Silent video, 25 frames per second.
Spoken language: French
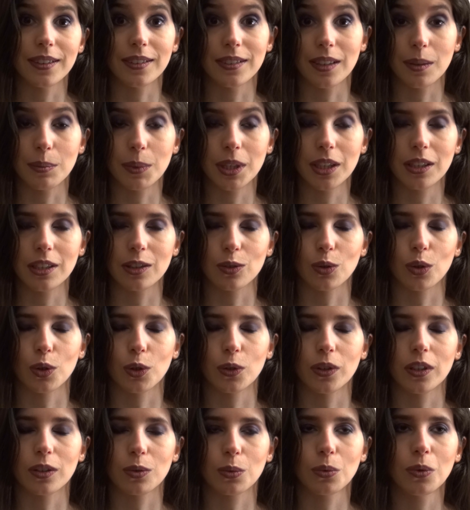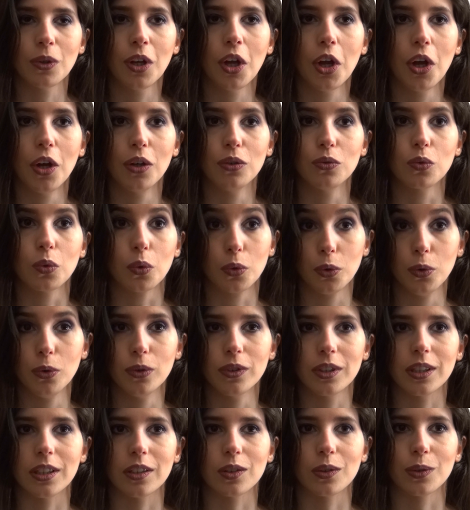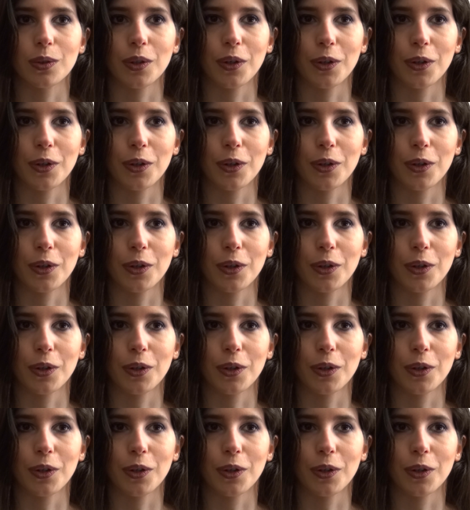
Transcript: des amis qui se reconnaîtront, dont une qui se